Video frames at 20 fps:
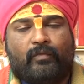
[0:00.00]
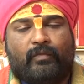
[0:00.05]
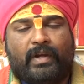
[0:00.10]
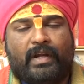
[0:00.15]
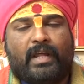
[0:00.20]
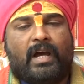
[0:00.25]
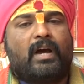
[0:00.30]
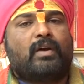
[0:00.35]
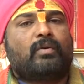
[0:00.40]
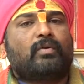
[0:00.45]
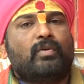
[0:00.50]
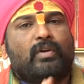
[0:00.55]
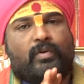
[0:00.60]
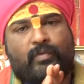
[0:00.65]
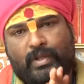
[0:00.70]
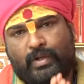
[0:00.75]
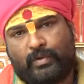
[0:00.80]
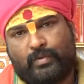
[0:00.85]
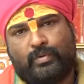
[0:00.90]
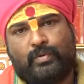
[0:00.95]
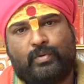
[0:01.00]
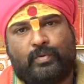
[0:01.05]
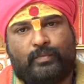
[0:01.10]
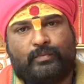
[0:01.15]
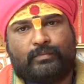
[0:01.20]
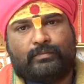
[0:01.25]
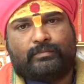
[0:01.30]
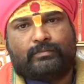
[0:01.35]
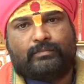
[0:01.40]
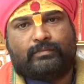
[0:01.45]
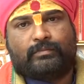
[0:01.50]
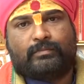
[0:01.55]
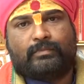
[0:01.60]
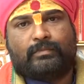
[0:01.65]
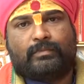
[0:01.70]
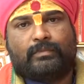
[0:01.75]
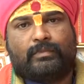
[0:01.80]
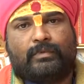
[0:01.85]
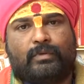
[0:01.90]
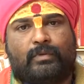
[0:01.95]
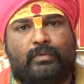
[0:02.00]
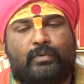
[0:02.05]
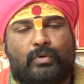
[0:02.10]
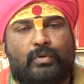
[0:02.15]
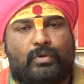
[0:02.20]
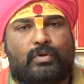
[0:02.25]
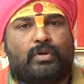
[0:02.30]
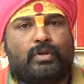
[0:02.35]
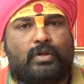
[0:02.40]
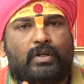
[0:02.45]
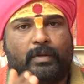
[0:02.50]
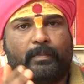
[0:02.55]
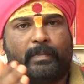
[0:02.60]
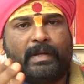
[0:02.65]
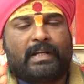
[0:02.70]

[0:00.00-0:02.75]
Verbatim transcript: విడాకుల వరకు కోర్టుకు